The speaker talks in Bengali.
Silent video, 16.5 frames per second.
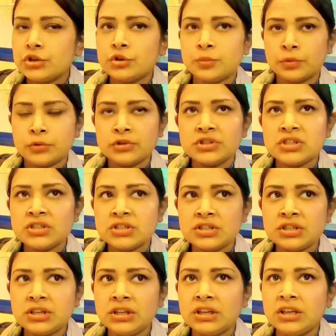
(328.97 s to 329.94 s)
ছয়শো পঞ্চাশ
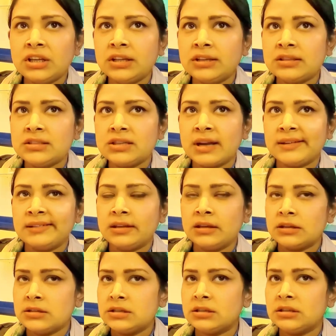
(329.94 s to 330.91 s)

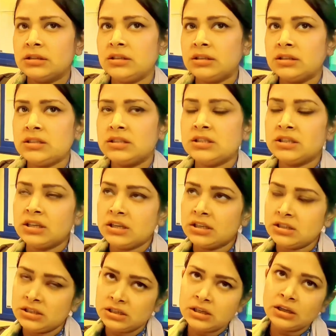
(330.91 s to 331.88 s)
সাথে আছে তিরিশ
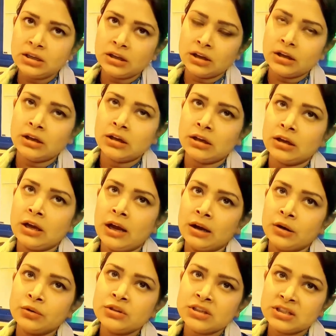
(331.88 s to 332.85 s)
কেজি আর
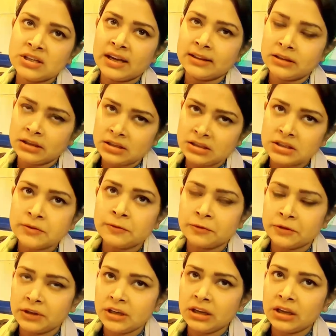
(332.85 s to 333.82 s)
সাত কেজি সাত কেজি
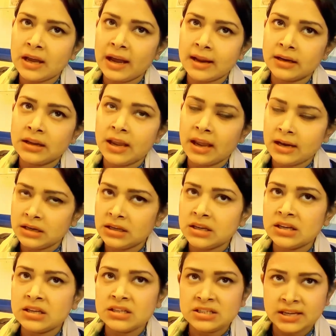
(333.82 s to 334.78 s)
ফ্রি হ্যান্ড
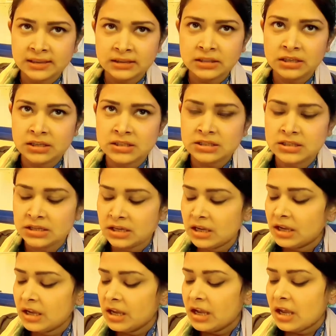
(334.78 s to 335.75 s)
ক্যারি সাত কেজি
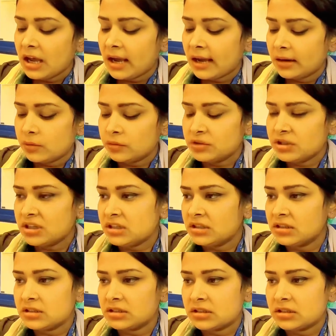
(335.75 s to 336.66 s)
হ্যাঁ চাইলে তো